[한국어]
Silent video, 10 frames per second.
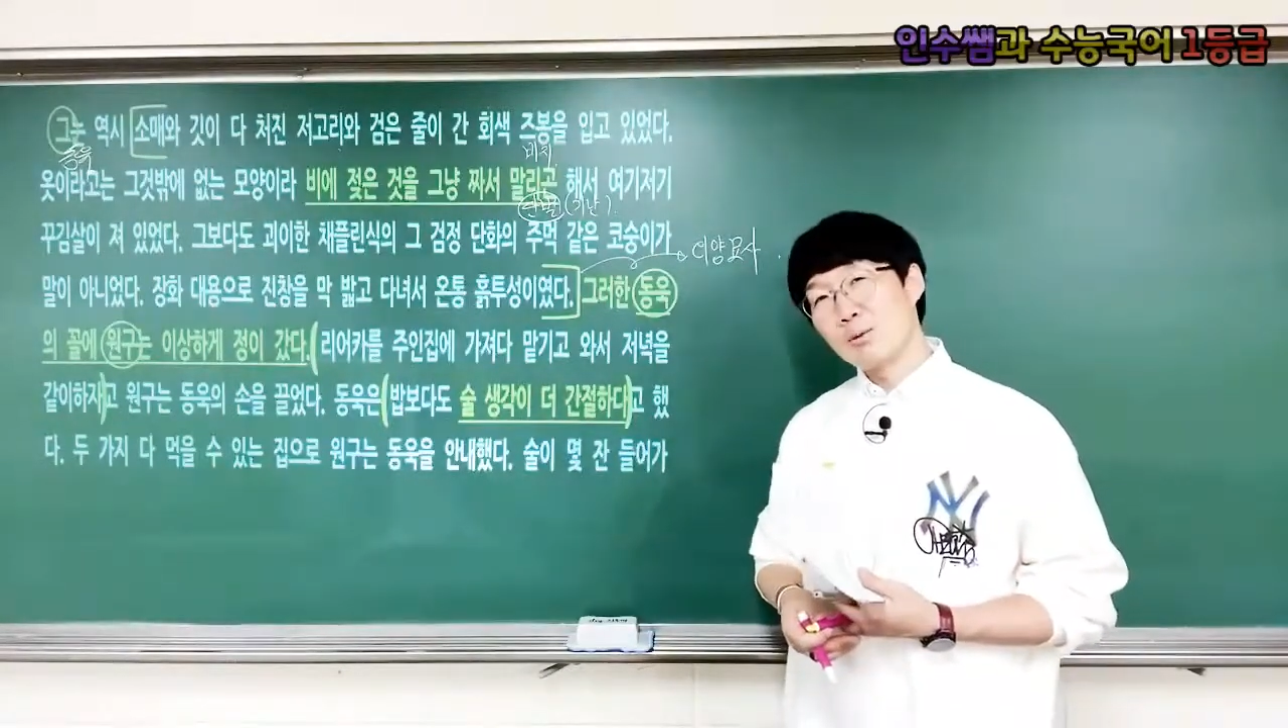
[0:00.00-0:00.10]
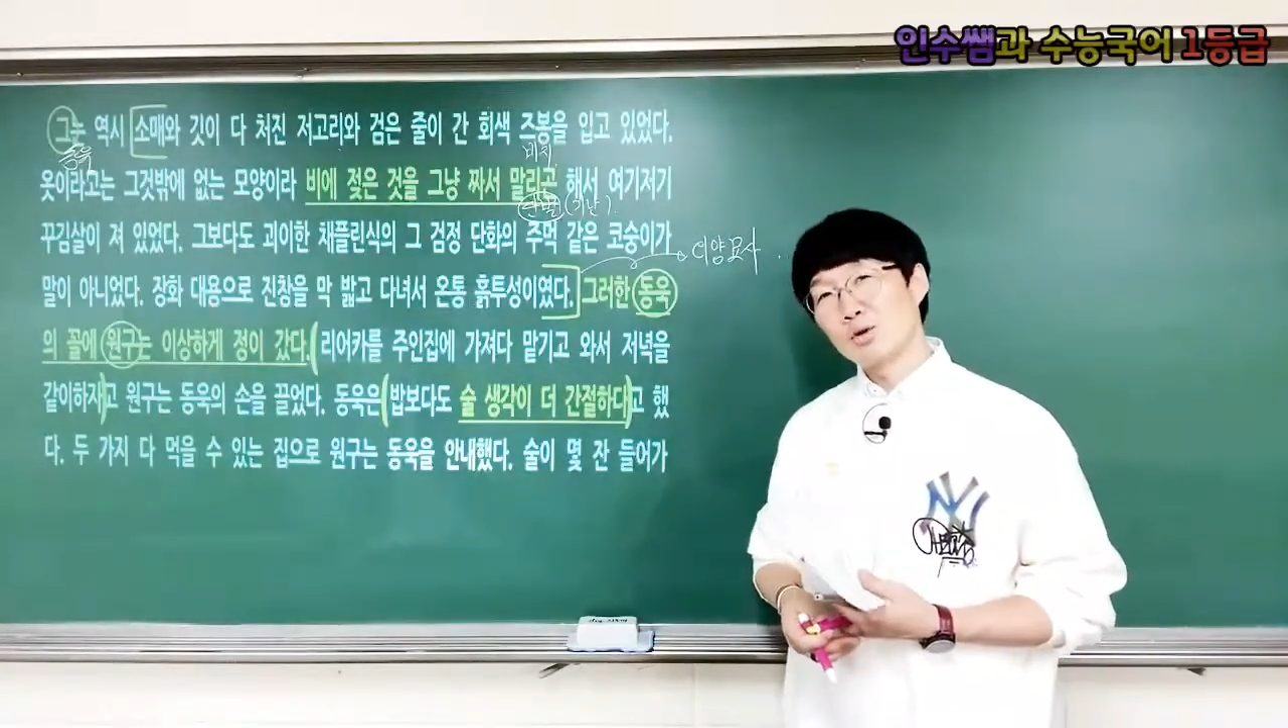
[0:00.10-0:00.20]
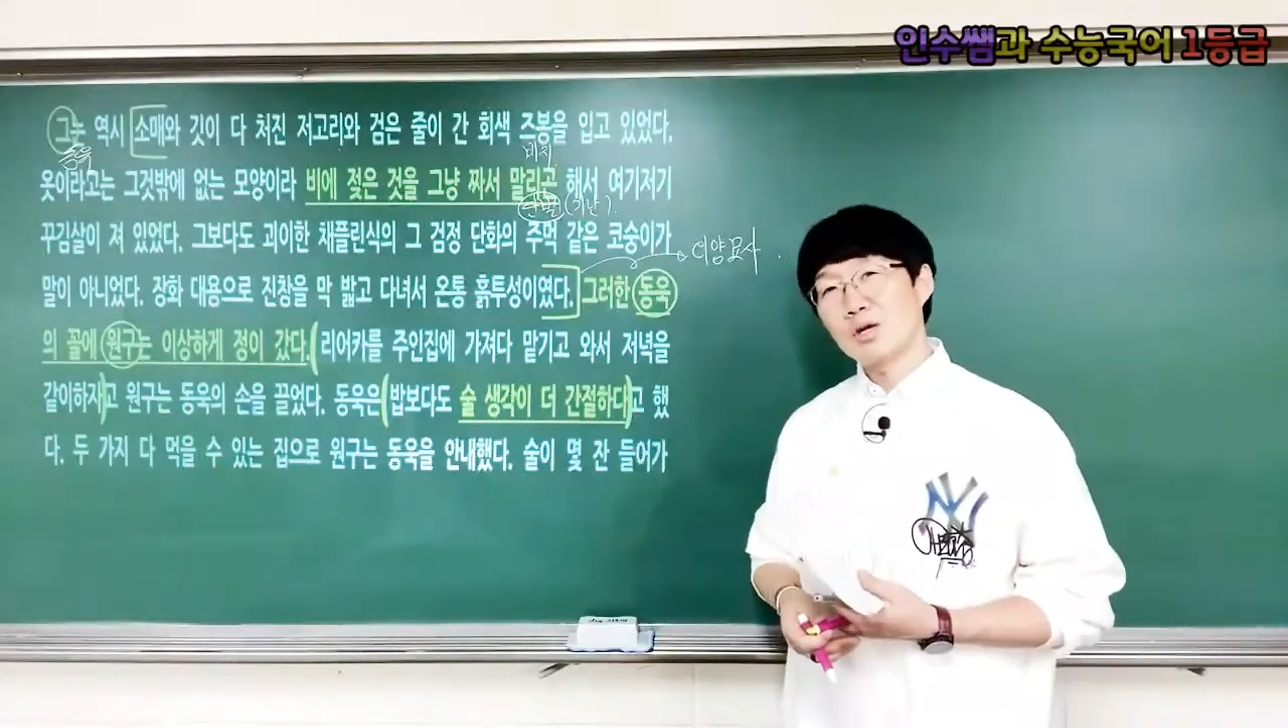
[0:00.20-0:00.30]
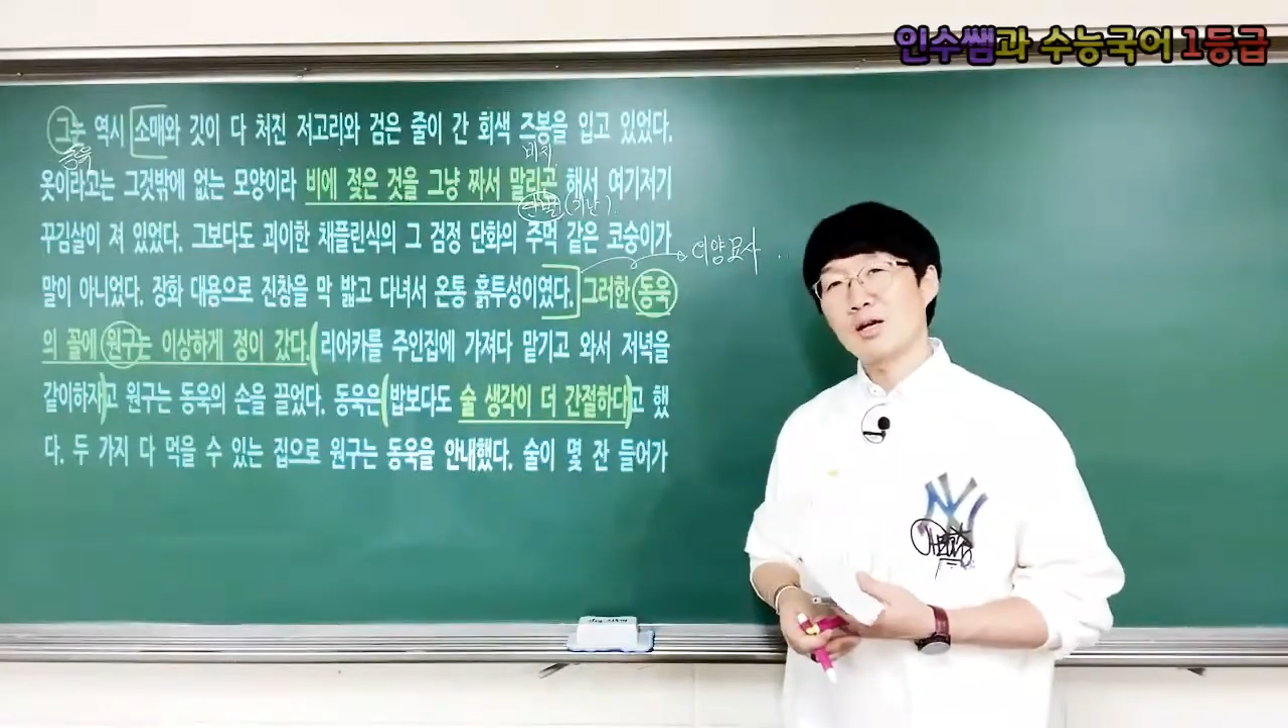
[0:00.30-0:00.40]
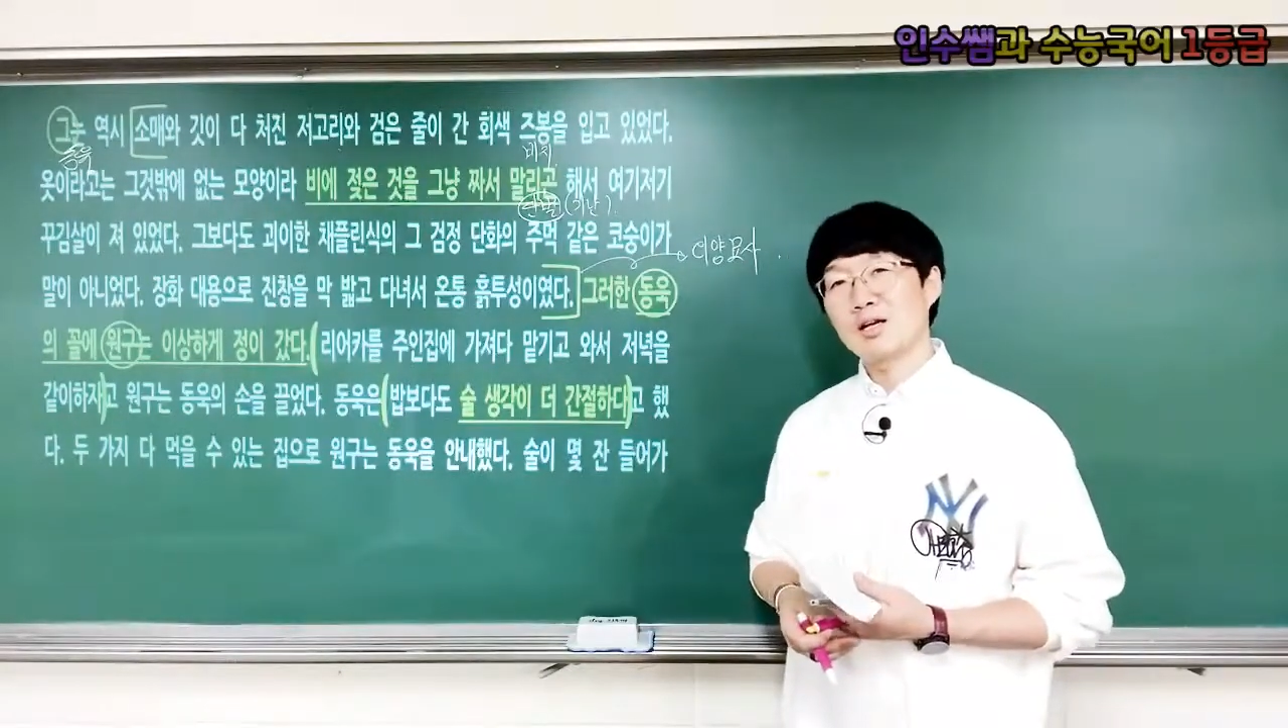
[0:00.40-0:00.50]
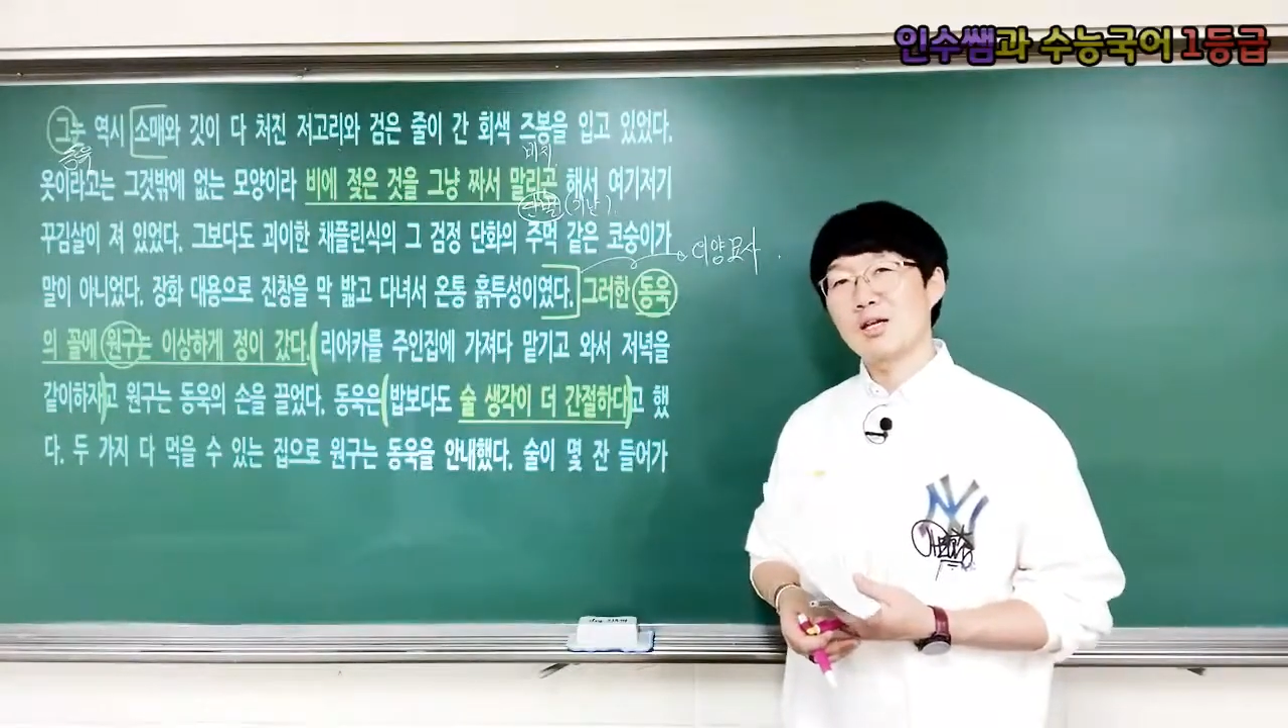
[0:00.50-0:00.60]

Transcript: 묘사를 하게